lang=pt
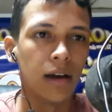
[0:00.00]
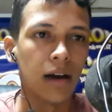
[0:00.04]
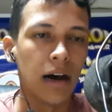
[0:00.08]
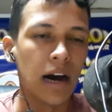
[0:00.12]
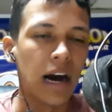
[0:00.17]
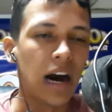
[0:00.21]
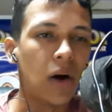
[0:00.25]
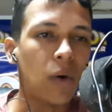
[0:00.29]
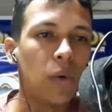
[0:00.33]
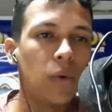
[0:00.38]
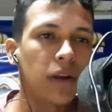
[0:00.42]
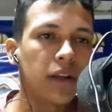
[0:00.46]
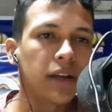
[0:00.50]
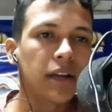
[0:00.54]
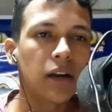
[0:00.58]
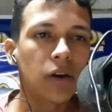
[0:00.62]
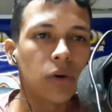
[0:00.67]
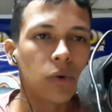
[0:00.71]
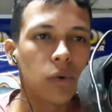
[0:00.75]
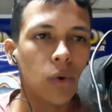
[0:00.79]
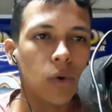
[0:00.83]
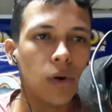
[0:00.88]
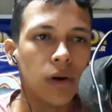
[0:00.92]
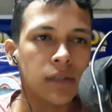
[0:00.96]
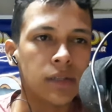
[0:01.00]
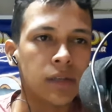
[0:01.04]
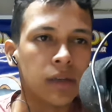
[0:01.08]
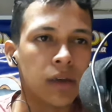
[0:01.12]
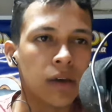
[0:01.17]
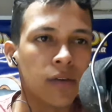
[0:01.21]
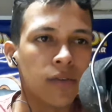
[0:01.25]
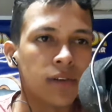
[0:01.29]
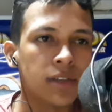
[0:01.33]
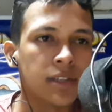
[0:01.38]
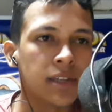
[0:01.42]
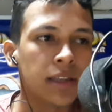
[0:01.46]
A única coisa
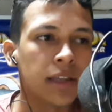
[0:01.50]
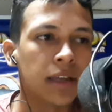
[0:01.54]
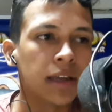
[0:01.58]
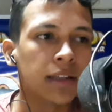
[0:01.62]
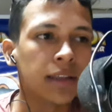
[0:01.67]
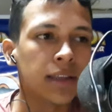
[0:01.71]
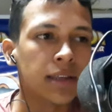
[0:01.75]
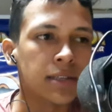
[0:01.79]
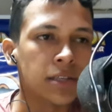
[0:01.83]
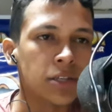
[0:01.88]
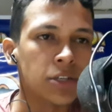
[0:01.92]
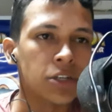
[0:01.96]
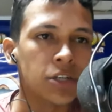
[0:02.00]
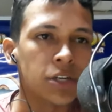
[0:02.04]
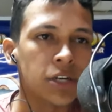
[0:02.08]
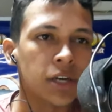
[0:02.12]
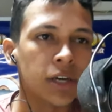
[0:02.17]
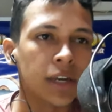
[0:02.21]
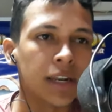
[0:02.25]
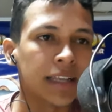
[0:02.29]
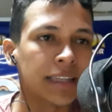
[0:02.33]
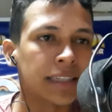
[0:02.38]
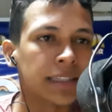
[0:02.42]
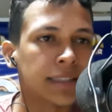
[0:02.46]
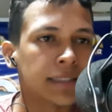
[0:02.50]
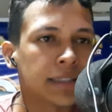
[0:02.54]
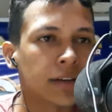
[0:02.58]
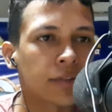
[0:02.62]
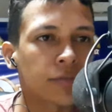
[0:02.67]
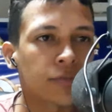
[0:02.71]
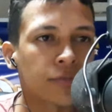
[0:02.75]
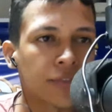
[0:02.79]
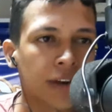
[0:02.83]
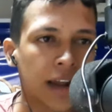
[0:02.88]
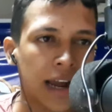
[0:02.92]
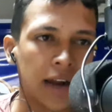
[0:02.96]
que você tem que desistir é de ser
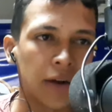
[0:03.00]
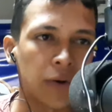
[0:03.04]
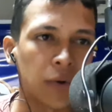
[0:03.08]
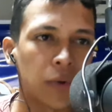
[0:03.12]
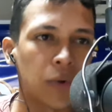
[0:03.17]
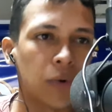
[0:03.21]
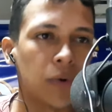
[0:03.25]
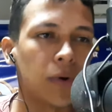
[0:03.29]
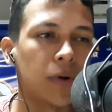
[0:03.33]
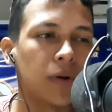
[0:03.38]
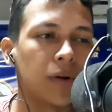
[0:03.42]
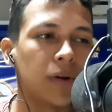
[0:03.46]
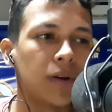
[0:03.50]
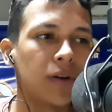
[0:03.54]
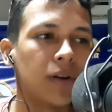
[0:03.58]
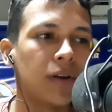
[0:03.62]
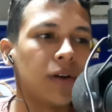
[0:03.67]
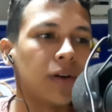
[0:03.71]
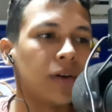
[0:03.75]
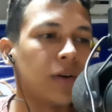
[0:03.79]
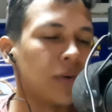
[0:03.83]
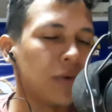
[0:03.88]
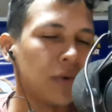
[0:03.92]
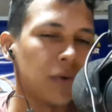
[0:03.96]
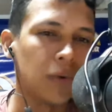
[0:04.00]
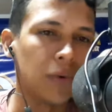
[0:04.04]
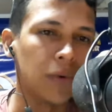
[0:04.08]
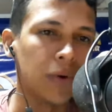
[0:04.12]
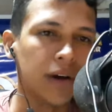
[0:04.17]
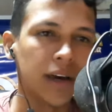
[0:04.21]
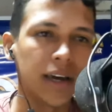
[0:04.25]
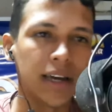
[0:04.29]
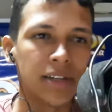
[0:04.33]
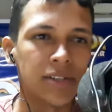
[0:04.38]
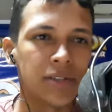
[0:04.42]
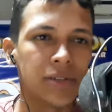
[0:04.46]
fraco. O
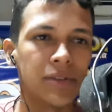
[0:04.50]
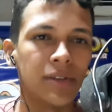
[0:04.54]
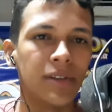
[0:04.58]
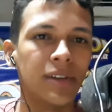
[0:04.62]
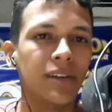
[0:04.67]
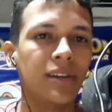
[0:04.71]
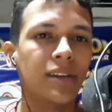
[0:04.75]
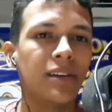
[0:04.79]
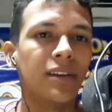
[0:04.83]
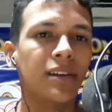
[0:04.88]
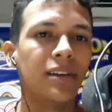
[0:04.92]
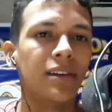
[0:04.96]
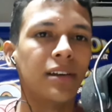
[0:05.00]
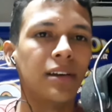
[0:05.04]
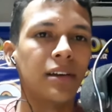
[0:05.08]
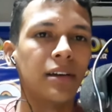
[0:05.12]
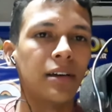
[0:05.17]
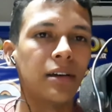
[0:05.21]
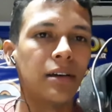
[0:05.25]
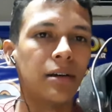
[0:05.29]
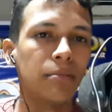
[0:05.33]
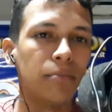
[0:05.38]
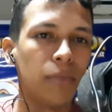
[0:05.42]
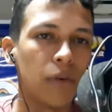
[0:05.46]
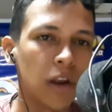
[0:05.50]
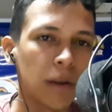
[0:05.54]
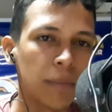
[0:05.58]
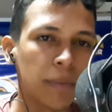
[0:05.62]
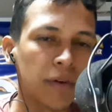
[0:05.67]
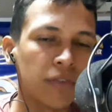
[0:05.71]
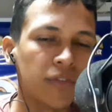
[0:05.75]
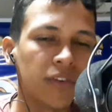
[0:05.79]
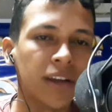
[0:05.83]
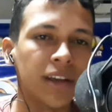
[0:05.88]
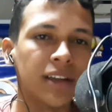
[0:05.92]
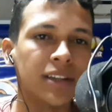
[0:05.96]
resto, bola
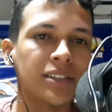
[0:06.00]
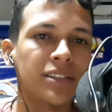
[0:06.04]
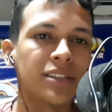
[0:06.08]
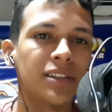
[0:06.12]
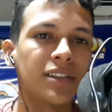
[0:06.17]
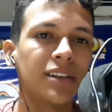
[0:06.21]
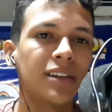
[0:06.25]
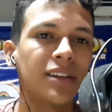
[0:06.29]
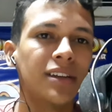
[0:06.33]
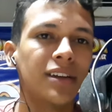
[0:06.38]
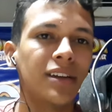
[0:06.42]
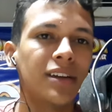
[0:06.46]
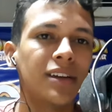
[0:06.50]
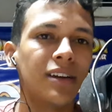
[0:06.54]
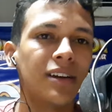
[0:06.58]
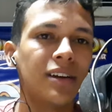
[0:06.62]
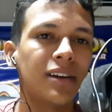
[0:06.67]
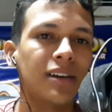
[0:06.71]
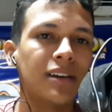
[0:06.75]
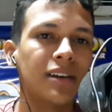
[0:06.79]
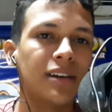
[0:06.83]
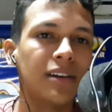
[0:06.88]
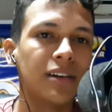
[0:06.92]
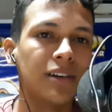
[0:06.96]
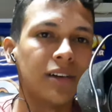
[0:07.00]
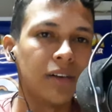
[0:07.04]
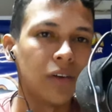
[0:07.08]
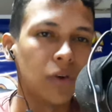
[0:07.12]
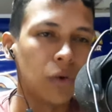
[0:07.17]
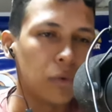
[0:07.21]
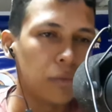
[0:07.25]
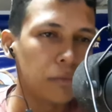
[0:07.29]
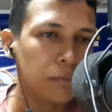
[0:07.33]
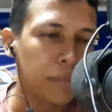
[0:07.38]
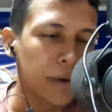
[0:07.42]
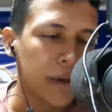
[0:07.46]
para frente.
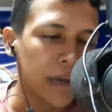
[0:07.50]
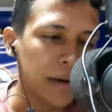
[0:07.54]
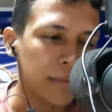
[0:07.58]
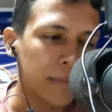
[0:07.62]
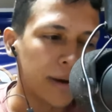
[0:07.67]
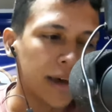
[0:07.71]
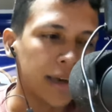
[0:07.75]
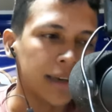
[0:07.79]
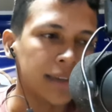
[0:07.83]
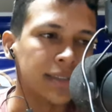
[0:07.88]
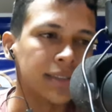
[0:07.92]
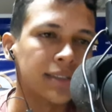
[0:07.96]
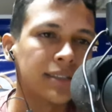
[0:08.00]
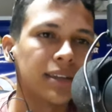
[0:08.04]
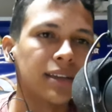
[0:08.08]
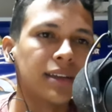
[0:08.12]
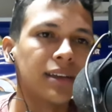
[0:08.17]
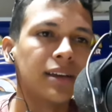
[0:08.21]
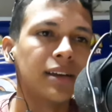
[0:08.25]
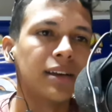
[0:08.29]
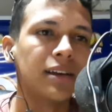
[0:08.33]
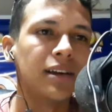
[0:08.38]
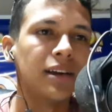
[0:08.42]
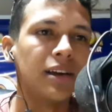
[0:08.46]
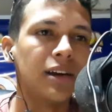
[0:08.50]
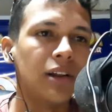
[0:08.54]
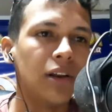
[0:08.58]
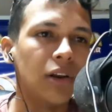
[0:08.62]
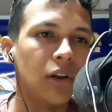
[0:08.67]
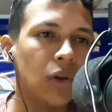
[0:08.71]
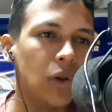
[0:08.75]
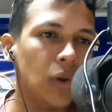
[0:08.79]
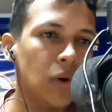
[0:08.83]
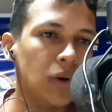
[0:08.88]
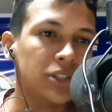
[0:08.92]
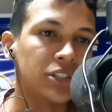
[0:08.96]
Um pé a mais.
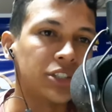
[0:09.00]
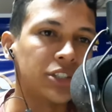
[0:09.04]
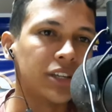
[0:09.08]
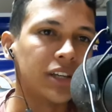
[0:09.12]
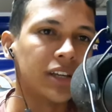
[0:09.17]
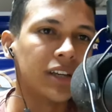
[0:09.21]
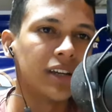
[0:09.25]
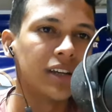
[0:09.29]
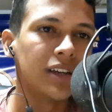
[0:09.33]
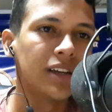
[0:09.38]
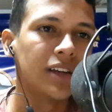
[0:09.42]
Lute!